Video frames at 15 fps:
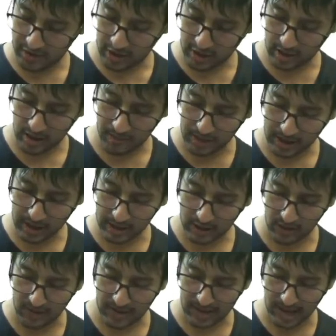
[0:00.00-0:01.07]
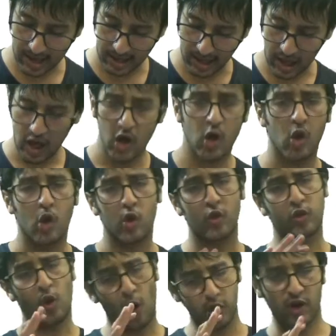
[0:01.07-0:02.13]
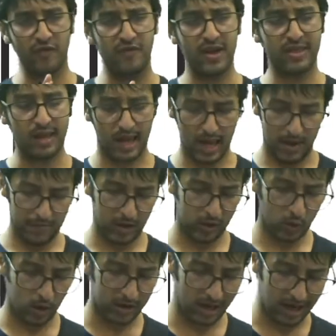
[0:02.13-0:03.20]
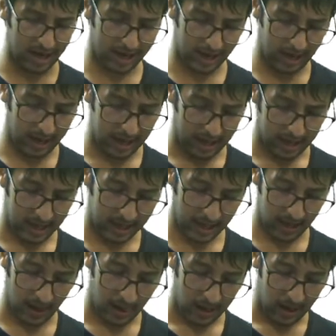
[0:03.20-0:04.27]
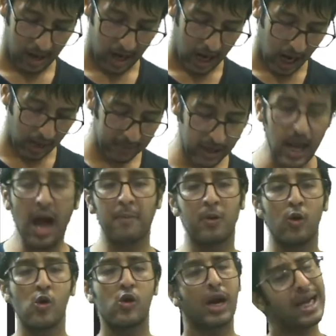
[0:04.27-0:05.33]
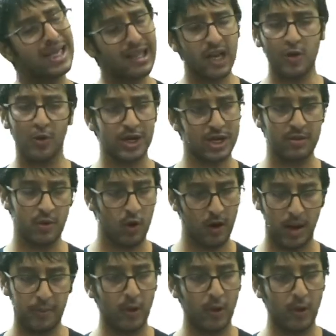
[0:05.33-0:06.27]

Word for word: जैसा अपन करते थे वैसा है क्या सॉर्ट ऑफ वैसा है बट थोड़ा सा अलग है ठीक है अब ये आप लोगों को कई सारे क्वेश्चन आपको